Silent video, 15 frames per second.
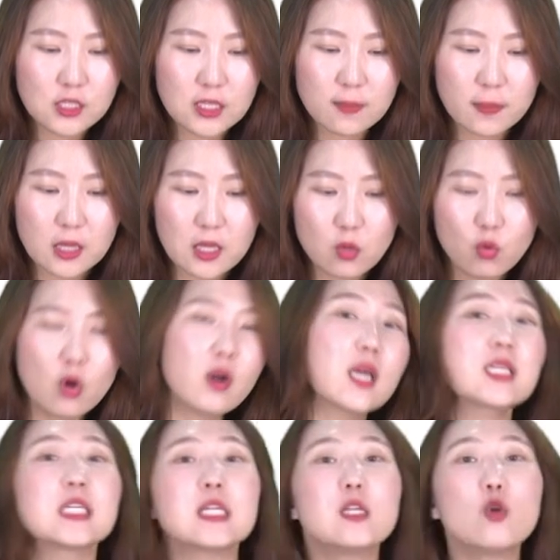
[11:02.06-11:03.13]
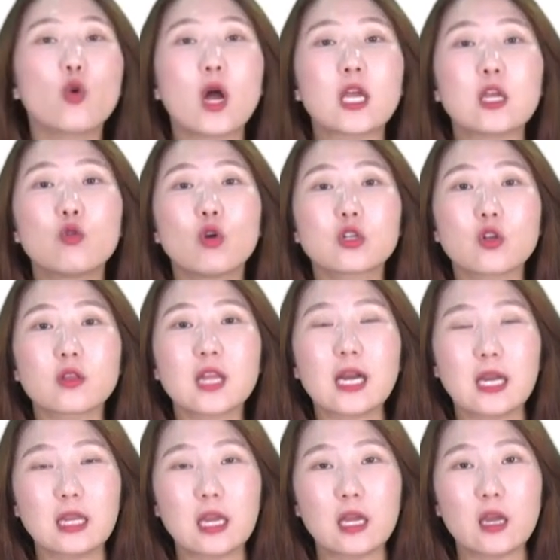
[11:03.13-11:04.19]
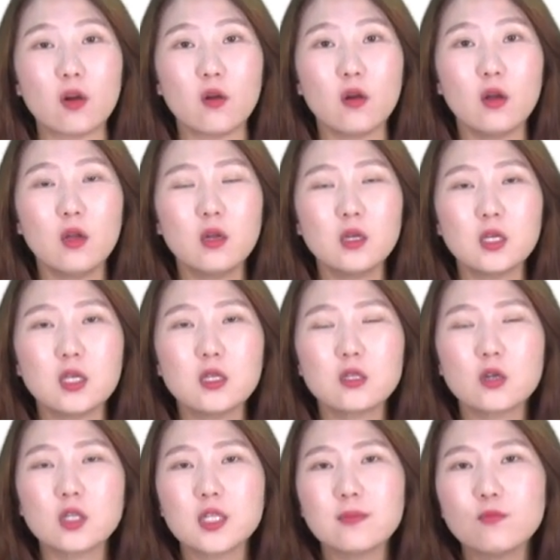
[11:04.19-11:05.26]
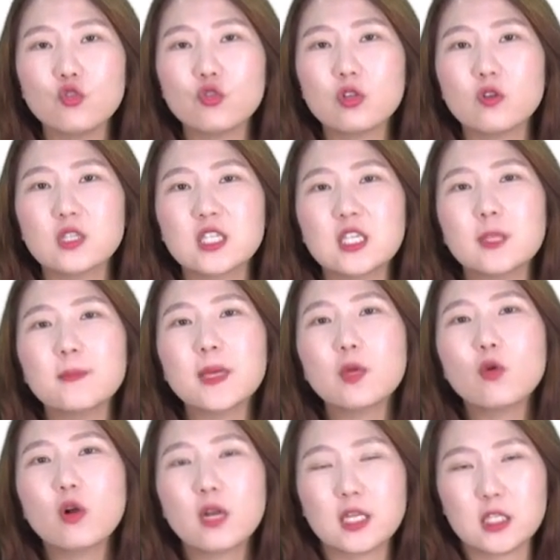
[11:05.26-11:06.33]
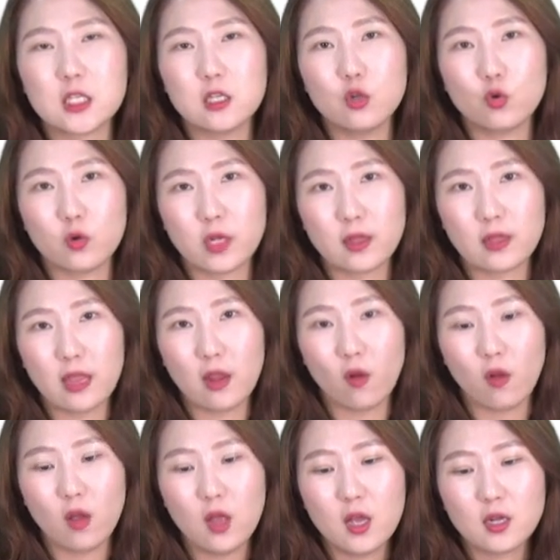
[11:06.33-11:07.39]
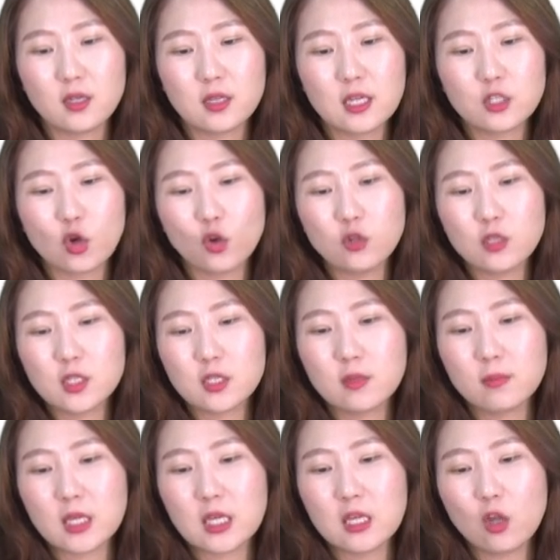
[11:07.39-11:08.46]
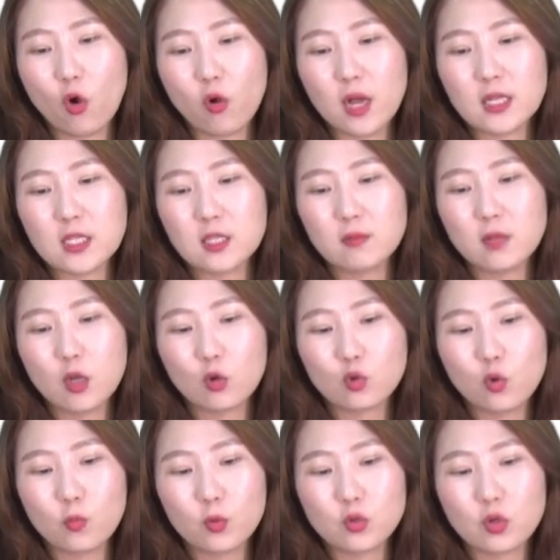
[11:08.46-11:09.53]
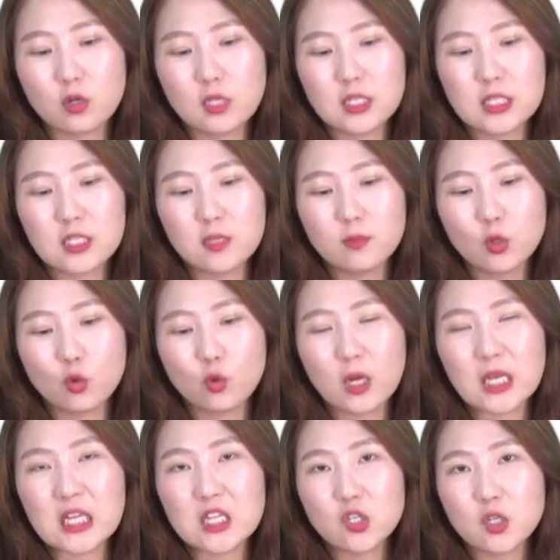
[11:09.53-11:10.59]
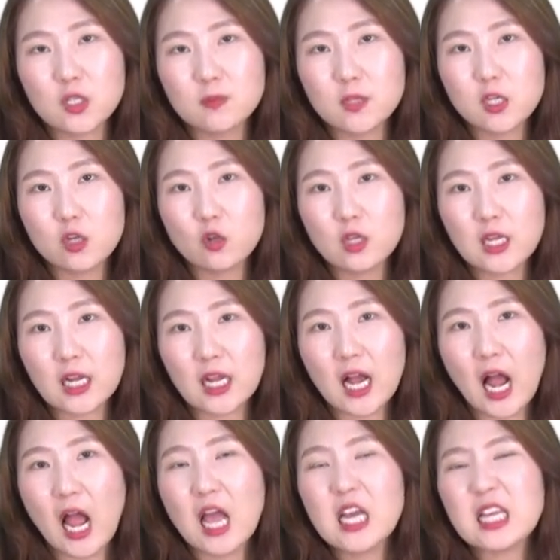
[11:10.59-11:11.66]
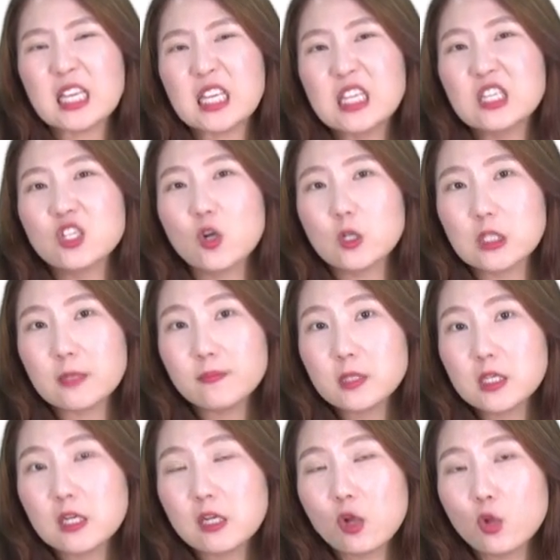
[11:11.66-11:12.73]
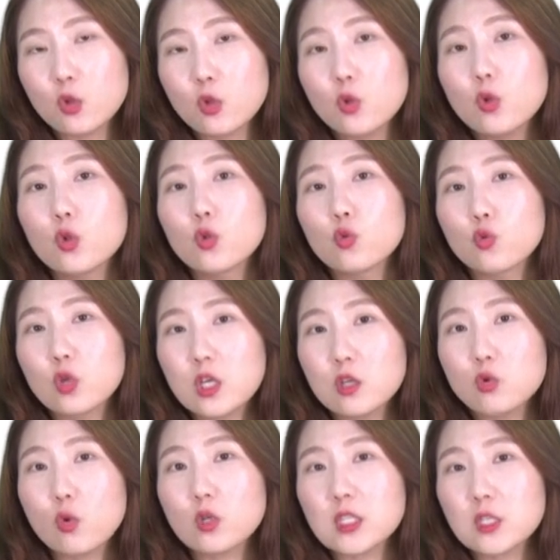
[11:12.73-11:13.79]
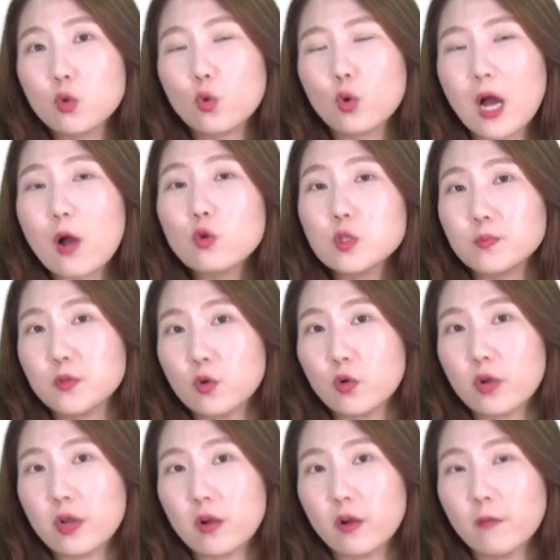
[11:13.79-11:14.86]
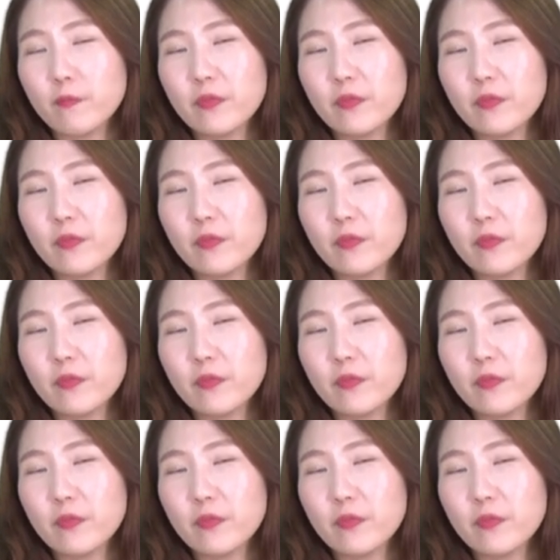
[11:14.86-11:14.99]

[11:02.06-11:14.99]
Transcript: 12월에 진료가 이루어졌다라는 얘기예요. 2016년 12월에 진료를 했대요. 근데 저는 지금 이 연간 지급 내용 통보서를 지급 연도가 2017년이니까 2017년 귀속 신고를 하고 싶은 거예요.